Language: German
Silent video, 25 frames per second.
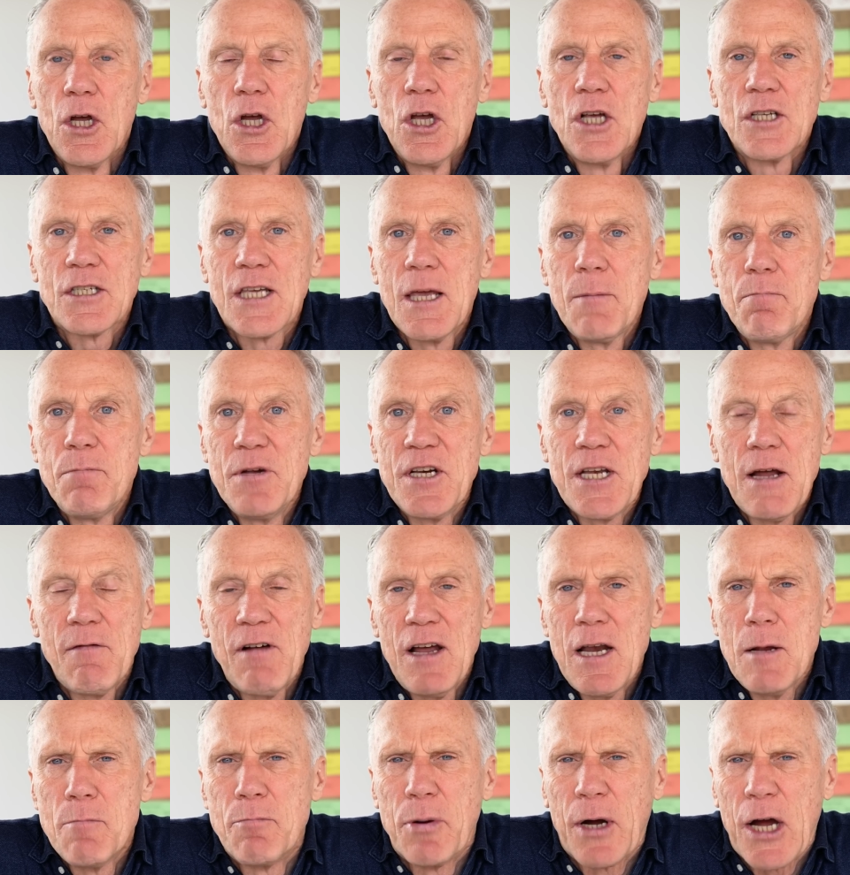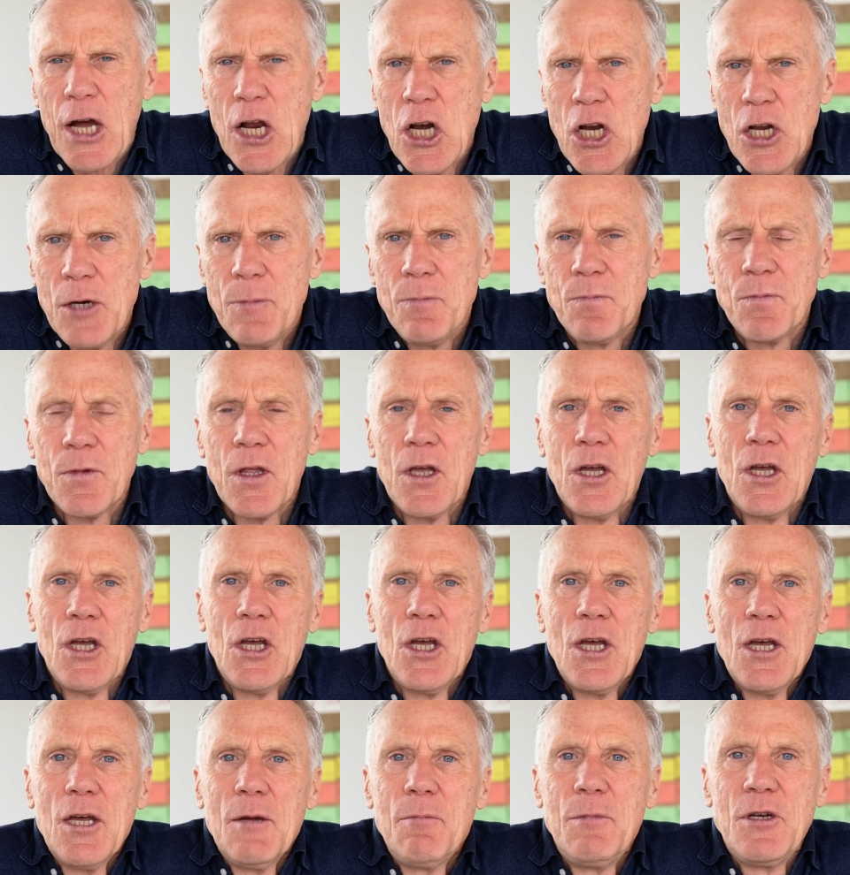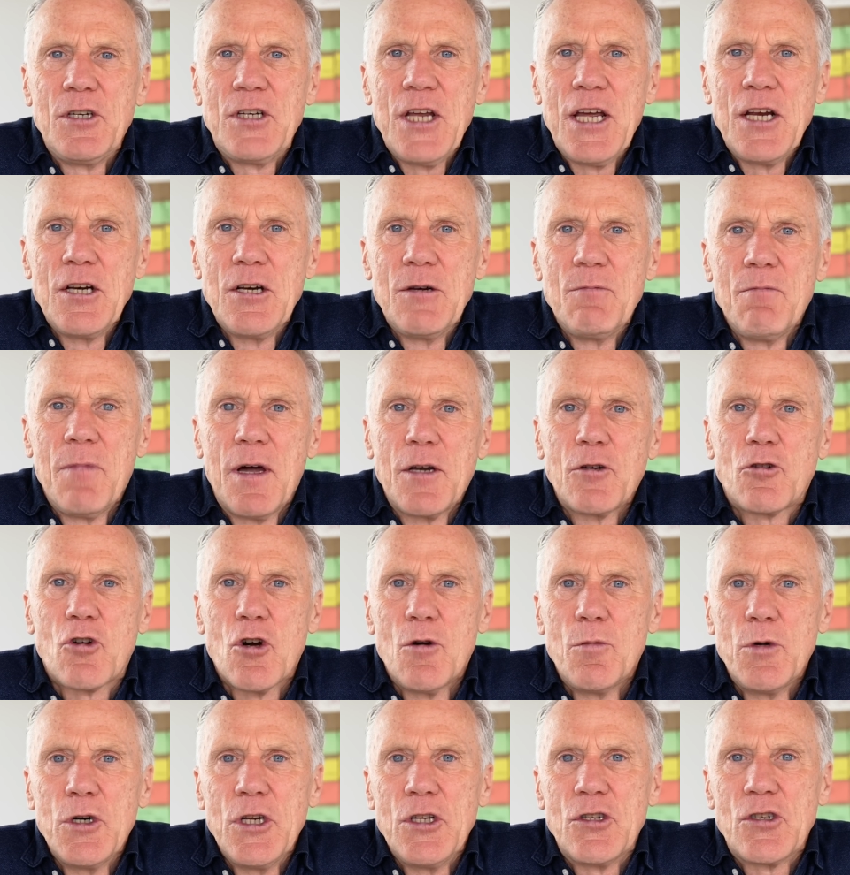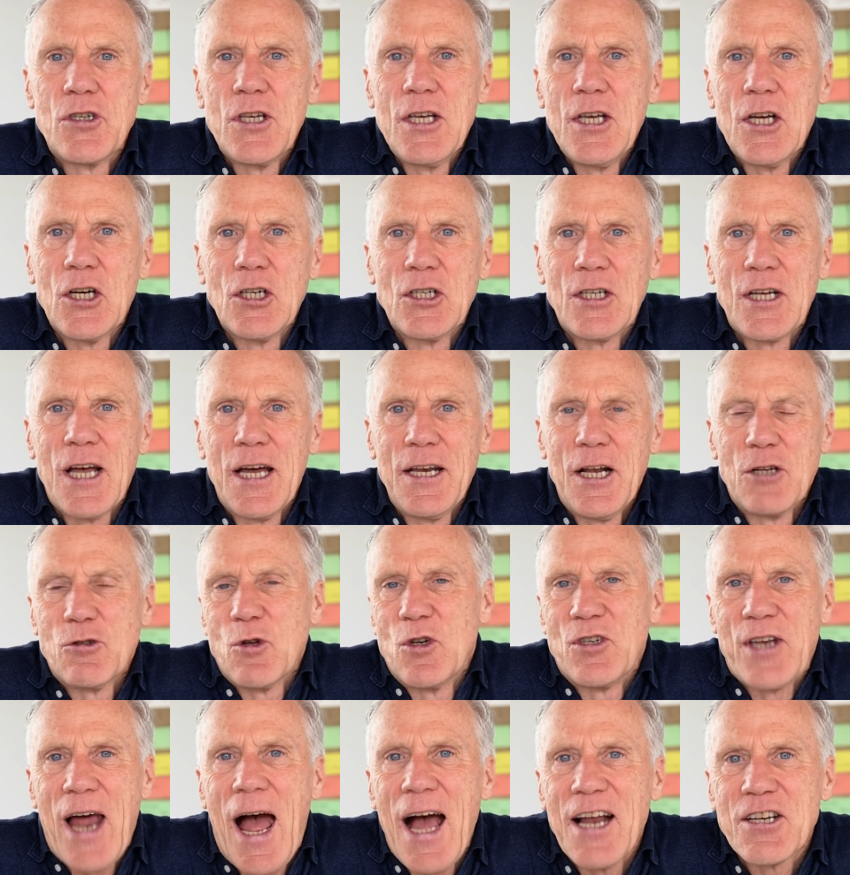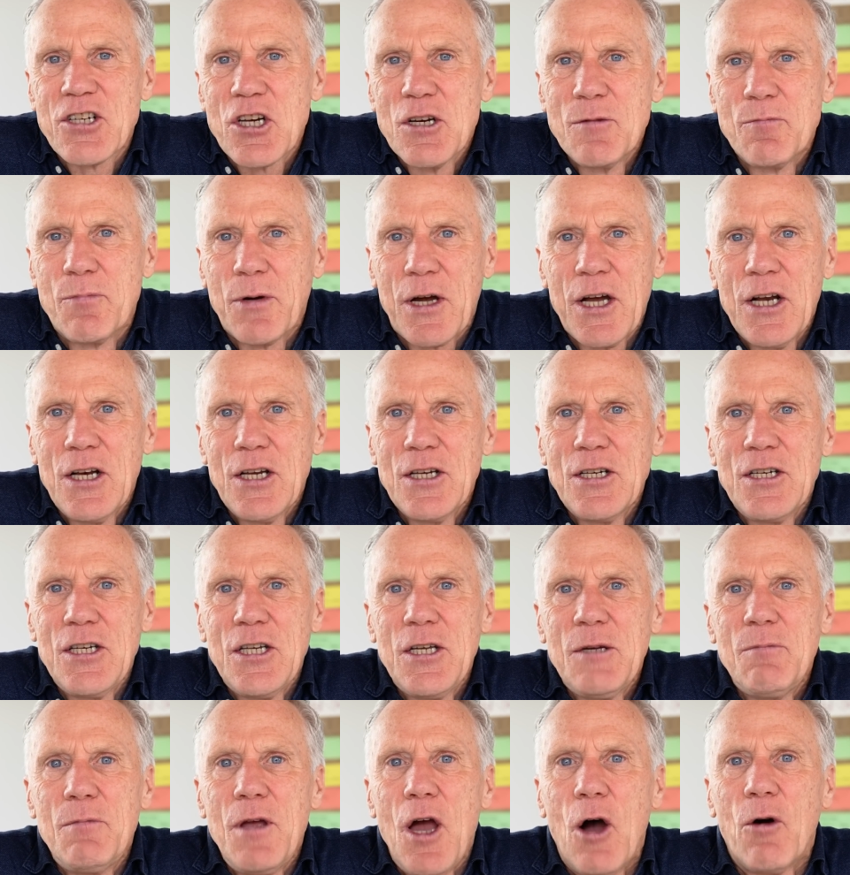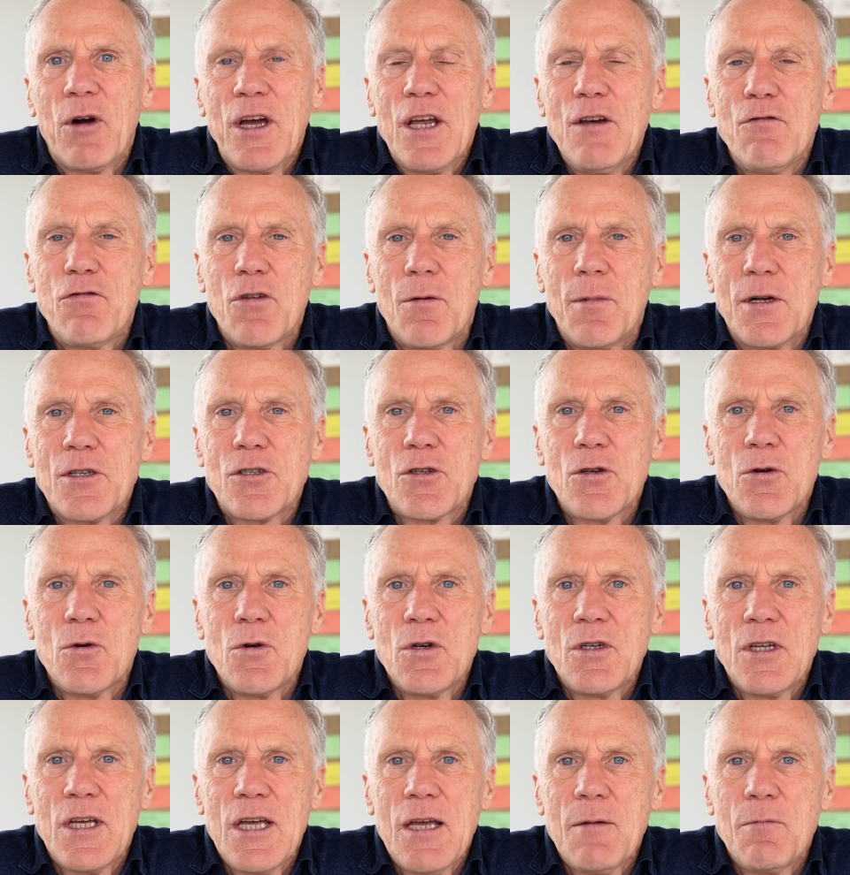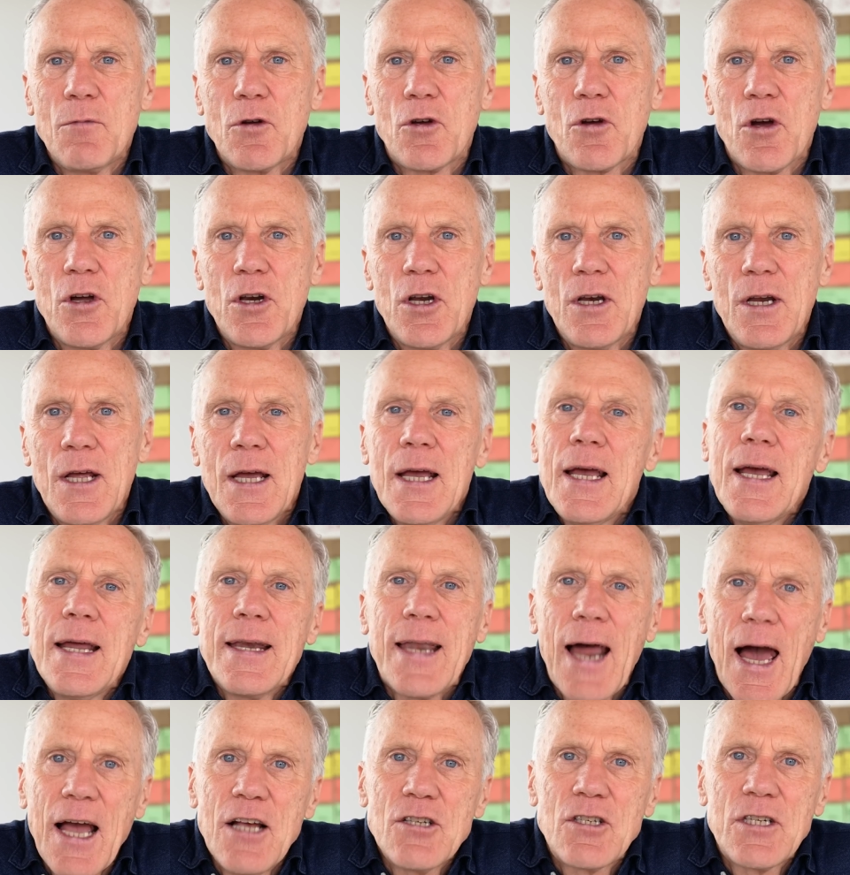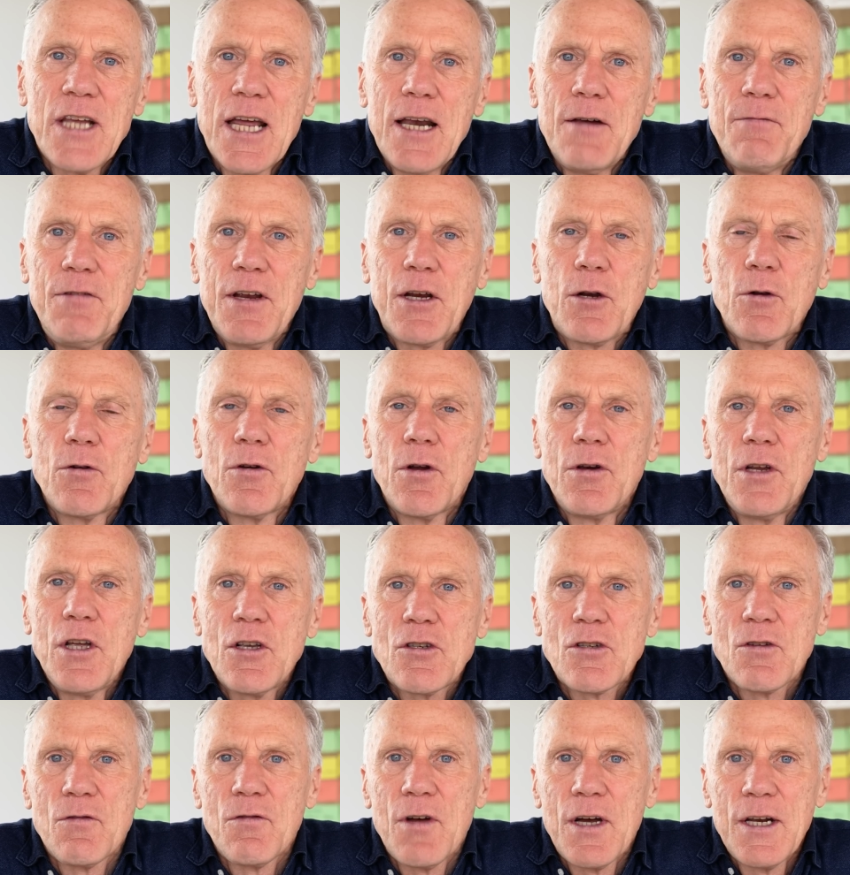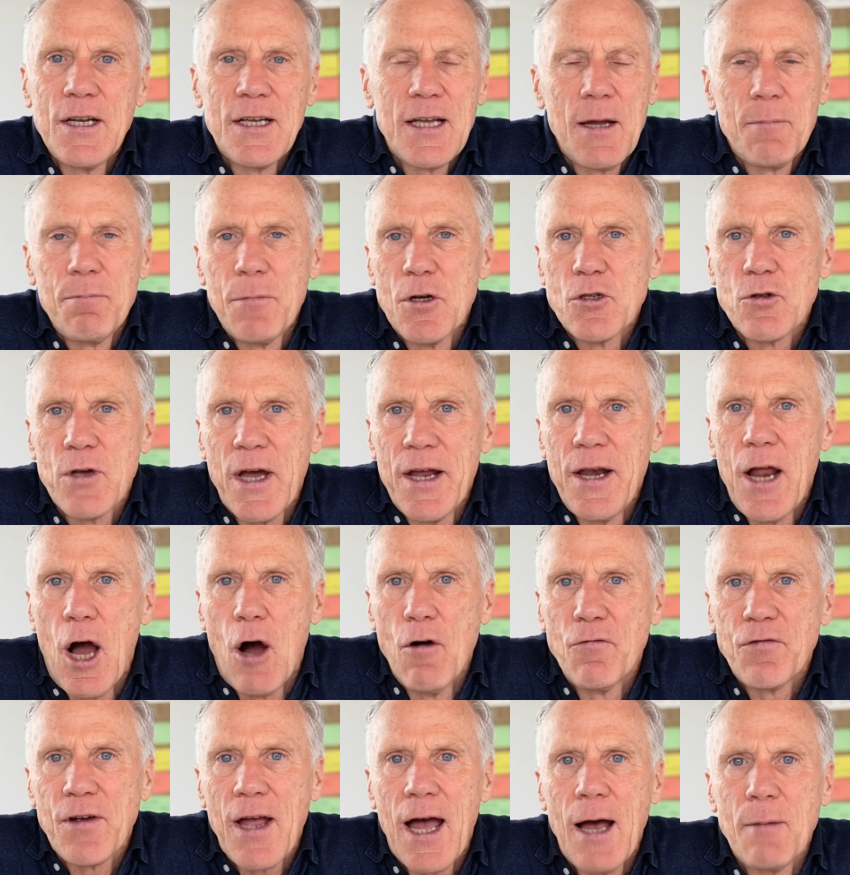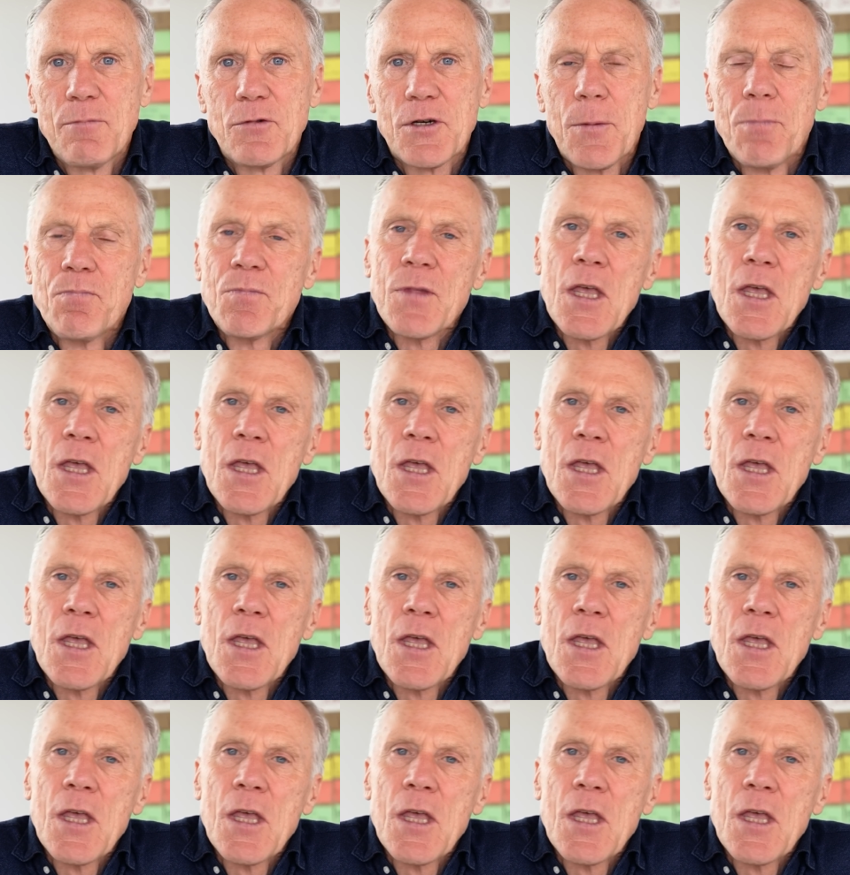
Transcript: Es gibt mittlerweile Brillen, mit denen man kommunizieren kann, also Datenbrillen, die mir auch Informationen geben können. Da ist die Entwicklung noch nicht so weit. Ich habe mal so eine aufgehabt.